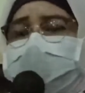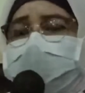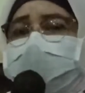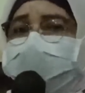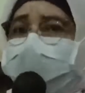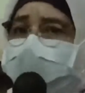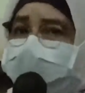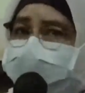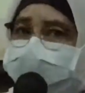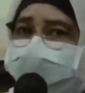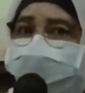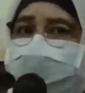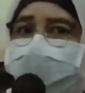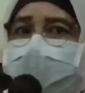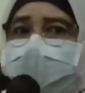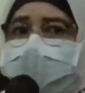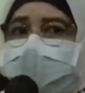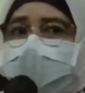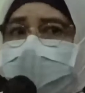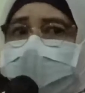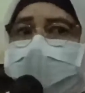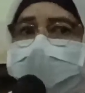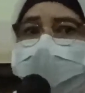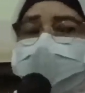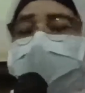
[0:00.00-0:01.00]
yang masih
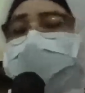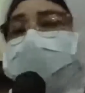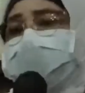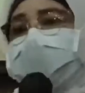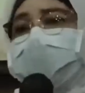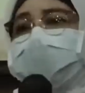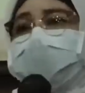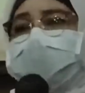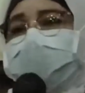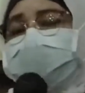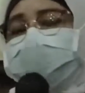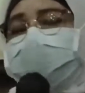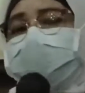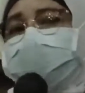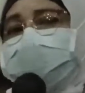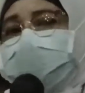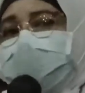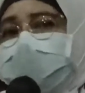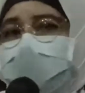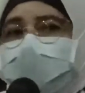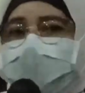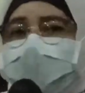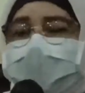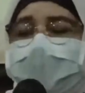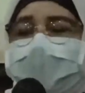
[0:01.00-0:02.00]
berkegiatan karena
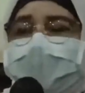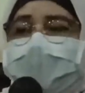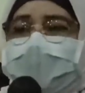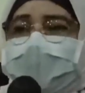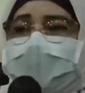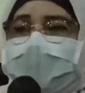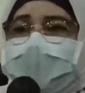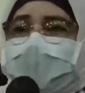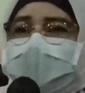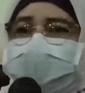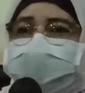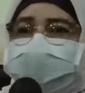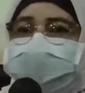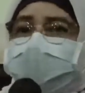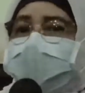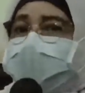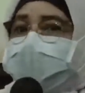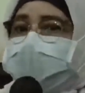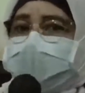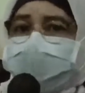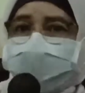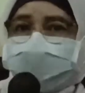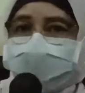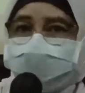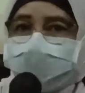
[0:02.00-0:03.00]
memang
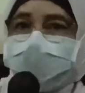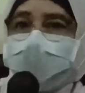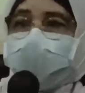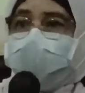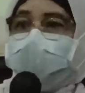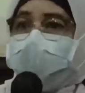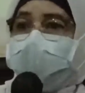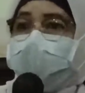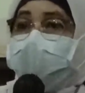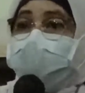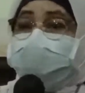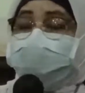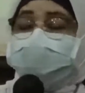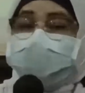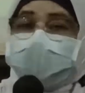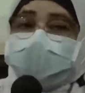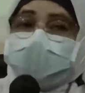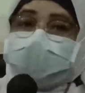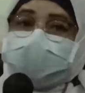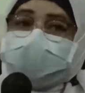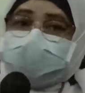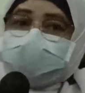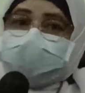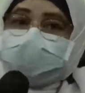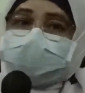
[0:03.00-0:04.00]
sekarang sudah
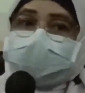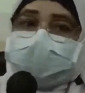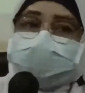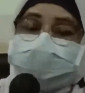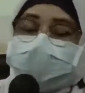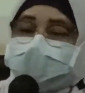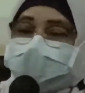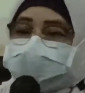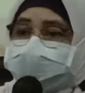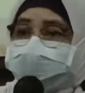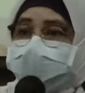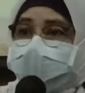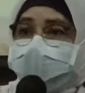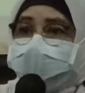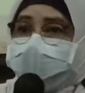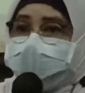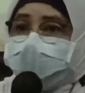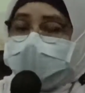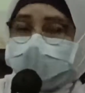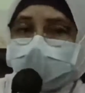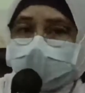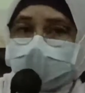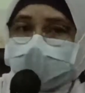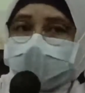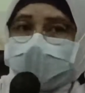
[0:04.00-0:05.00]
AKB, tidak PSBB
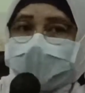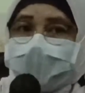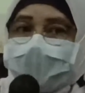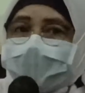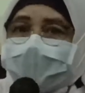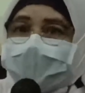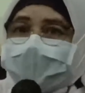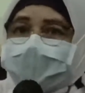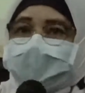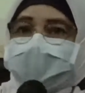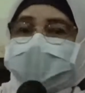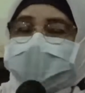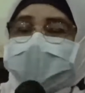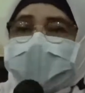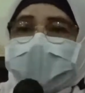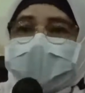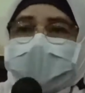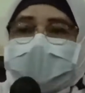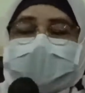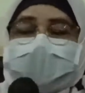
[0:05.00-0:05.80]
lagi, sehingga